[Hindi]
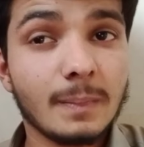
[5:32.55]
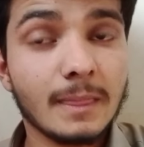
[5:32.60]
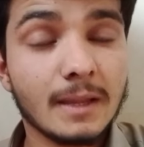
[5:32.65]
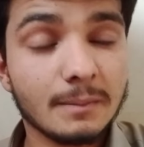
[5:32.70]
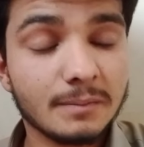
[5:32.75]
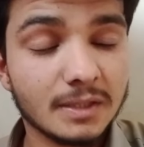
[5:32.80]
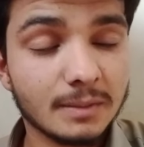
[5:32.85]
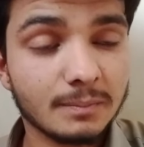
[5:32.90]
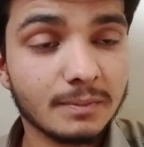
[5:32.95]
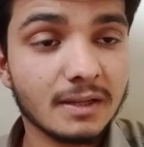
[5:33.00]

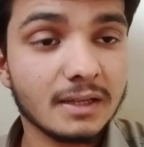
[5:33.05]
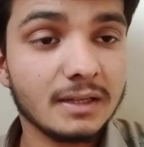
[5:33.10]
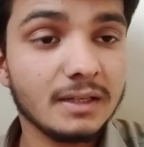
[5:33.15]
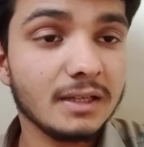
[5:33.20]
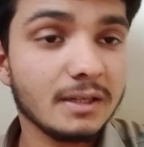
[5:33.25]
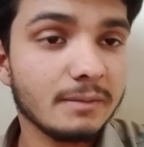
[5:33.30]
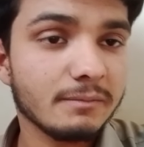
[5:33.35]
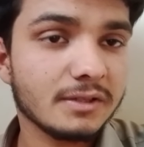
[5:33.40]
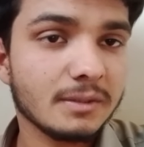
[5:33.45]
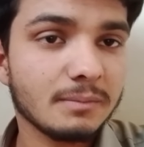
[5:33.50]
आप सब के
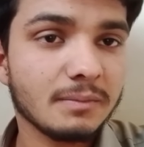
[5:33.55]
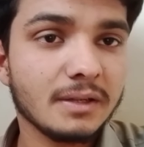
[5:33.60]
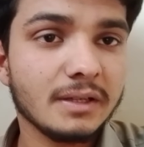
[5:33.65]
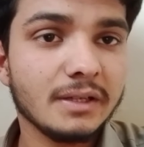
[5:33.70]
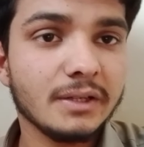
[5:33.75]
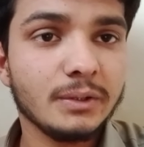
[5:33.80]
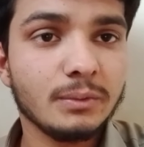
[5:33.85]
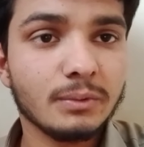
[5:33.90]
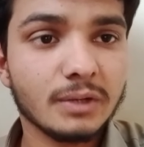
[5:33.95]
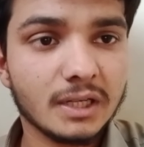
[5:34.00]
लिए हम सब के
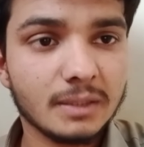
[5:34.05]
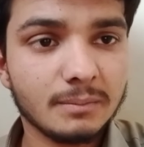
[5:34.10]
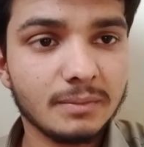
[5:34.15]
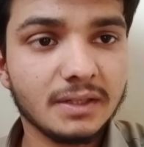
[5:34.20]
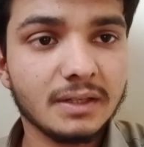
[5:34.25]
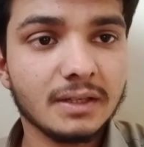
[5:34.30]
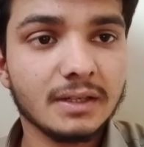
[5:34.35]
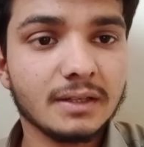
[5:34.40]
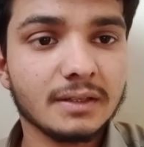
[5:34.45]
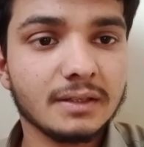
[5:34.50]
लिए दुआएं भी
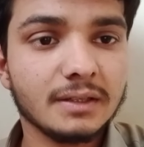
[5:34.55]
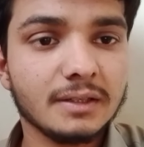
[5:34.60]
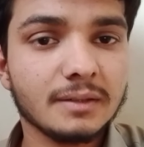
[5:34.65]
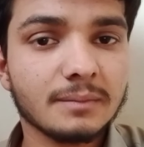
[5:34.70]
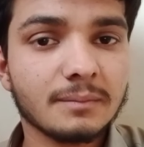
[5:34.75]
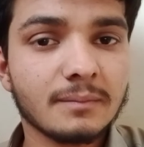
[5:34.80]
करेंगे